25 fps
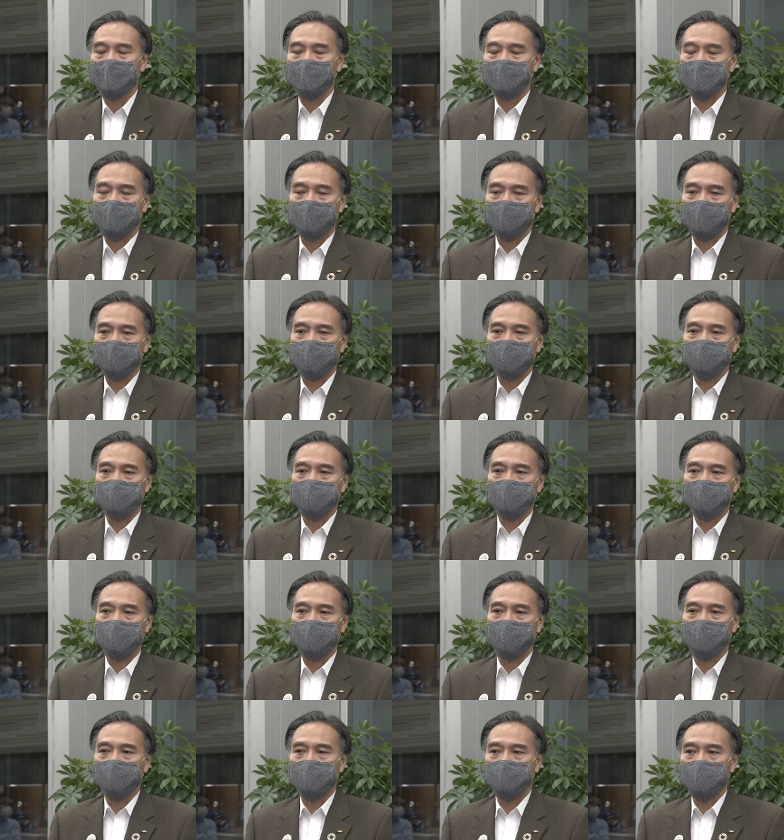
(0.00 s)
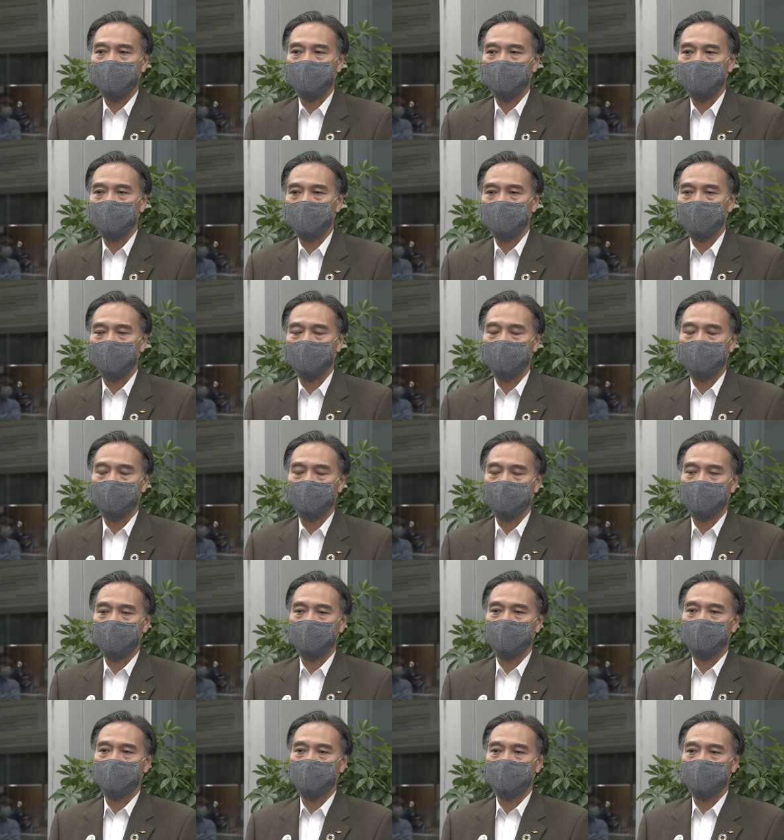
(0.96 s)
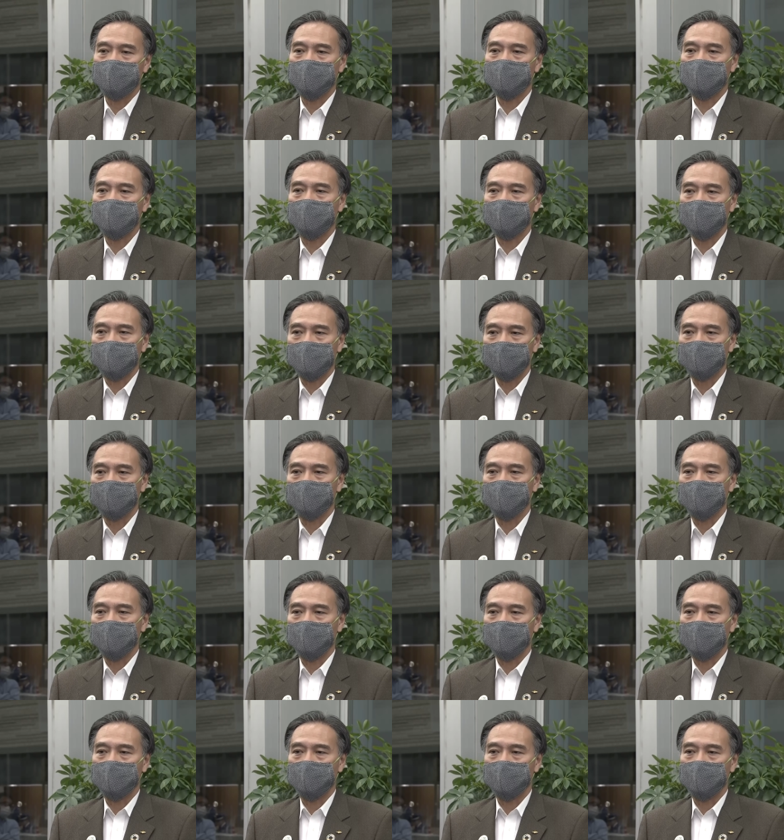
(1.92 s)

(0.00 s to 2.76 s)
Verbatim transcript: あの特措法の、まあ、権限、